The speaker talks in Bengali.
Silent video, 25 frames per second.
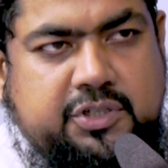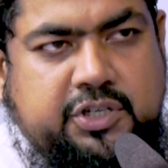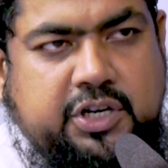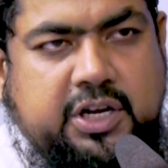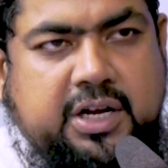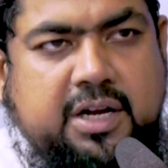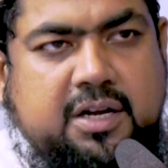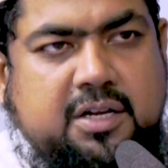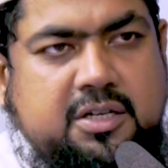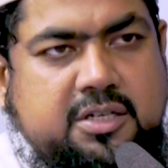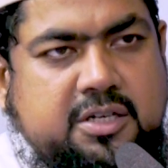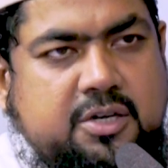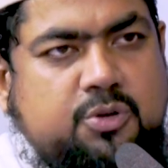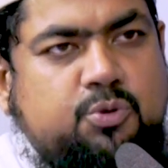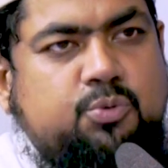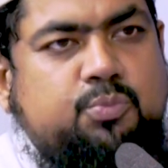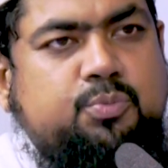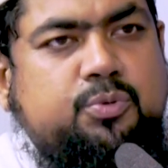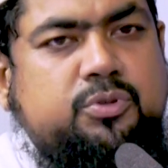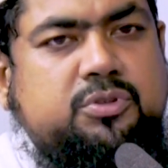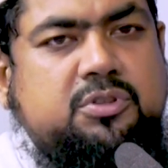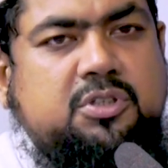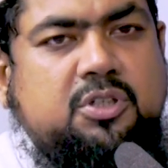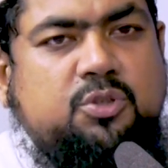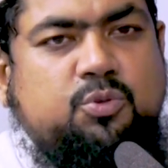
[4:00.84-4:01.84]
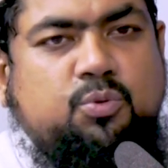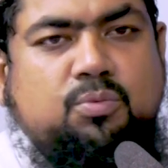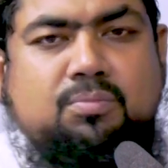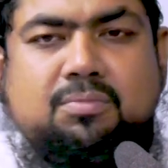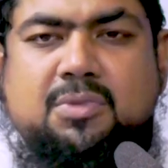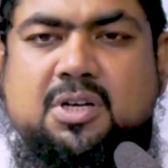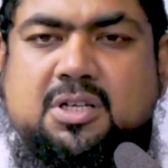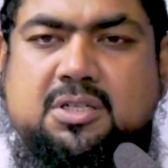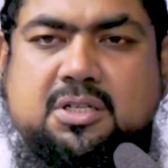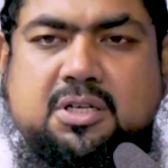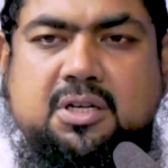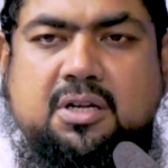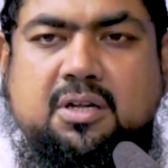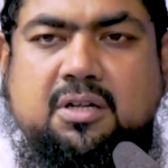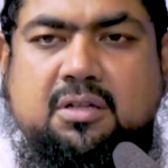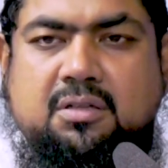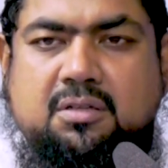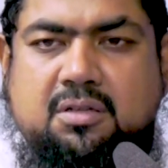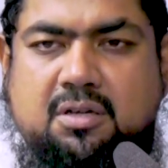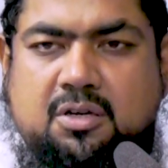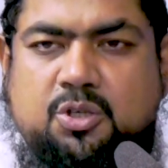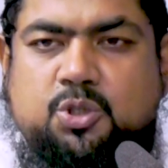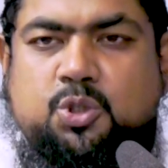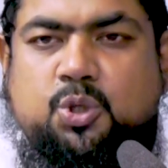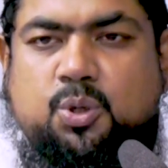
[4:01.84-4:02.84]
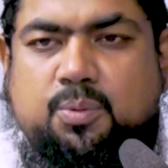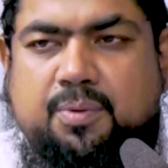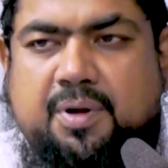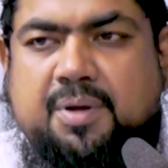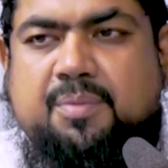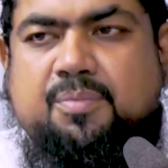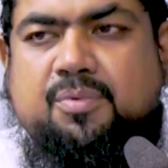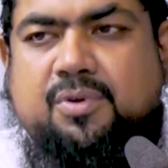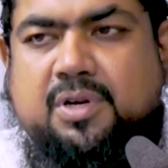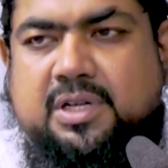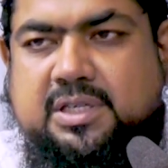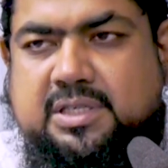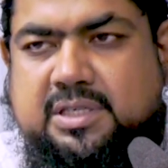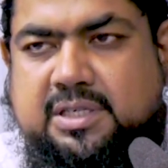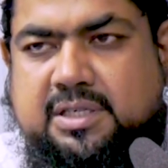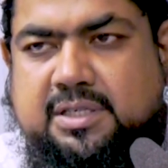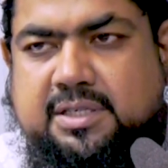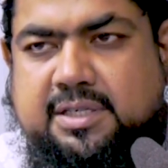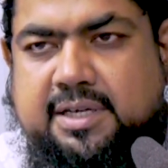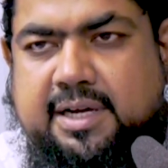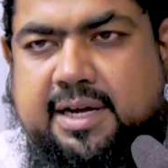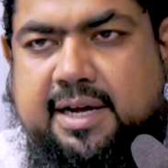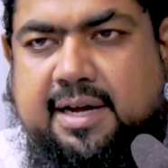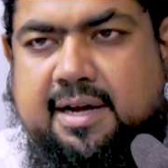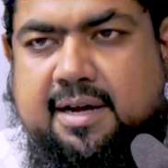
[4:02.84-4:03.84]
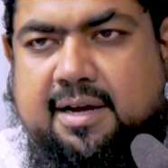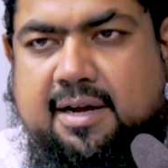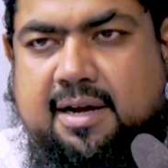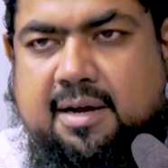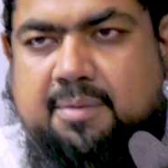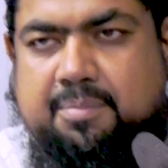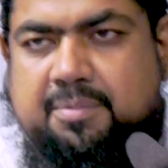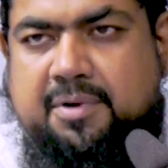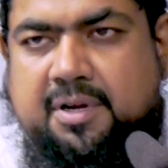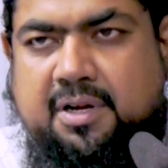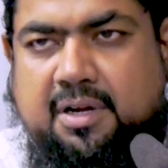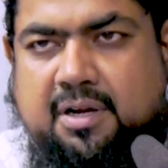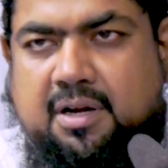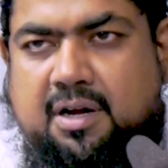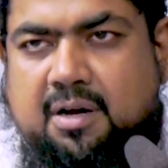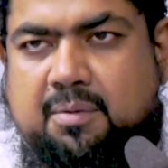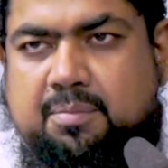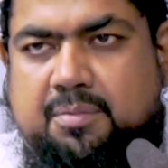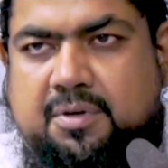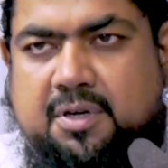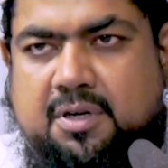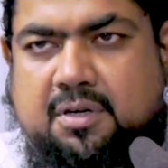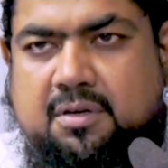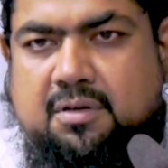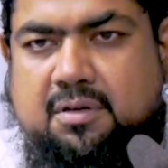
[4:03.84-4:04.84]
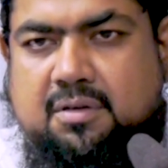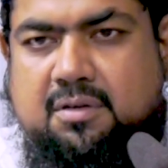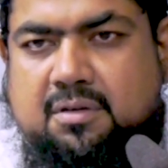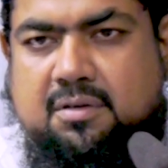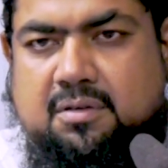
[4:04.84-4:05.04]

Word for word: সেখানে যারা উপস্থিত উম্মা ছিলেন তারা সবাই বলেছেন যে হ্যাঁ আপনি আপনার